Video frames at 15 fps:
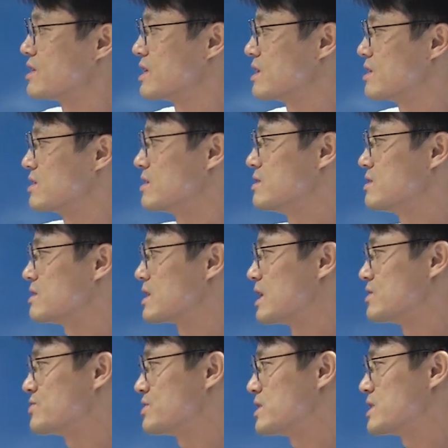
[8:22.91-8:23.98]
이건
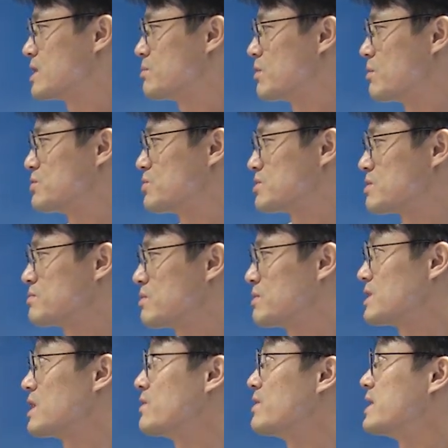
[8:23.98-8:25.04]
단순히 그냥 법원
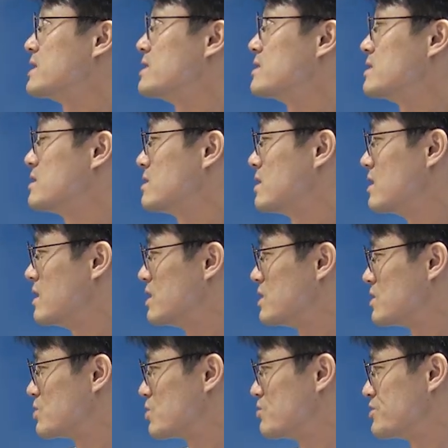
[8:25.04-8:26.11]
조직법에 나와 있는
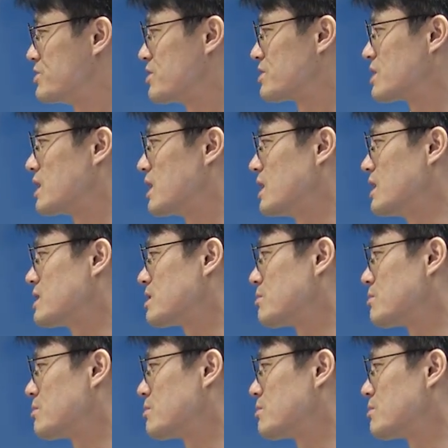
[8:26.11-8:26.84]
조문이었다.